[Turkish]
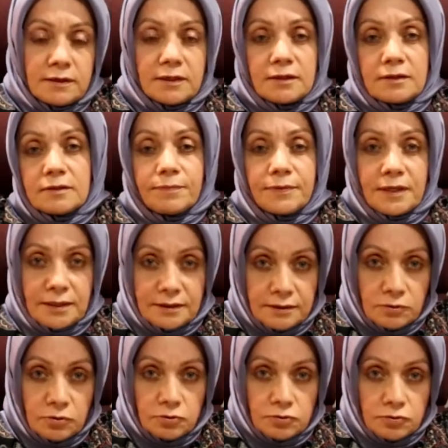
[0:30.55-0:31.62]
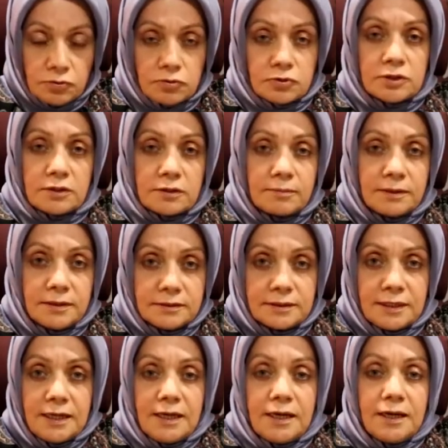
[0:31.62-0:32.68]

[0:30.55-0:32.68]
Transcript: veya daha da kötü sonuçlanabilir.